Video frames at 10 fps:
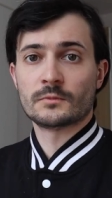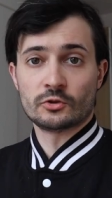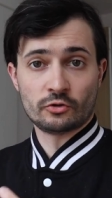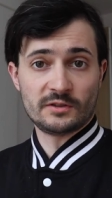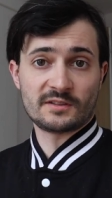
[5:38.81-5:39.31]

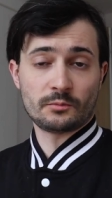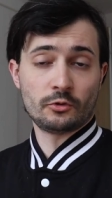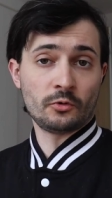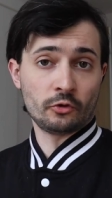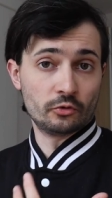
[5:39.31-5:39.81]
Je dis
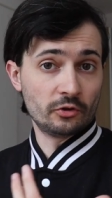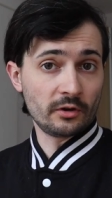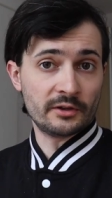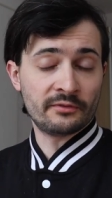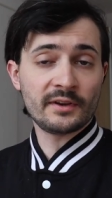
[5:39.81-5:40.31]
simplement que dans
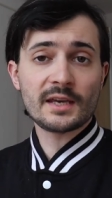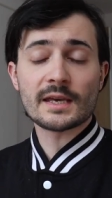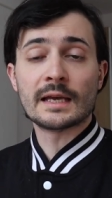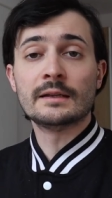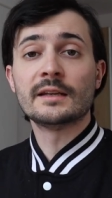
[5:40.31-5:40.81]
les faits,
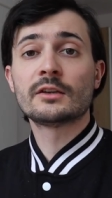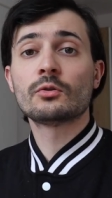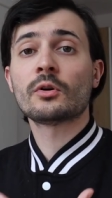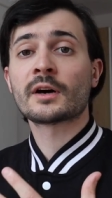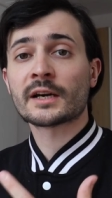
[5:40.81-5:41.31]
elle n'est que
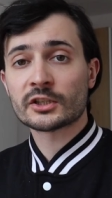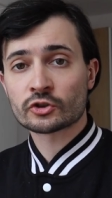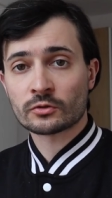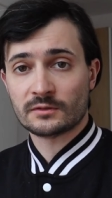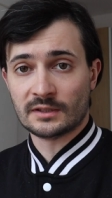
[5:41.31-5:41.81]

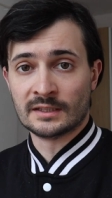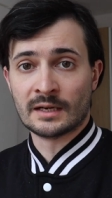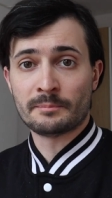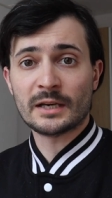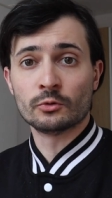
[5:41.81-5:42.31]
régente et n'a
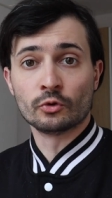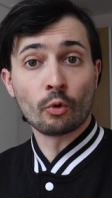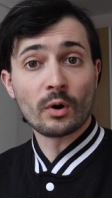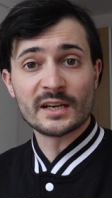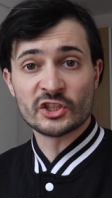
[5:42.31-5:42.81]
pas de
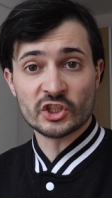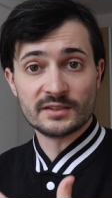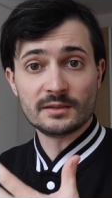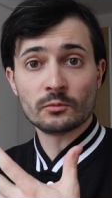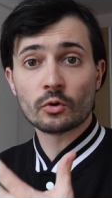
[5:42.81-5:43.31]
droit
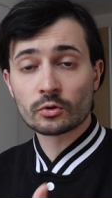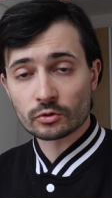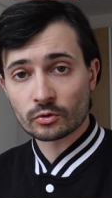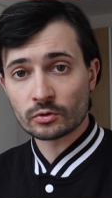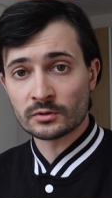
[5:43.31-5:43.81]
légitime au
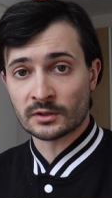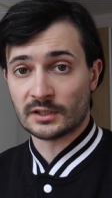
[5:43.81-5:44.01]
trône,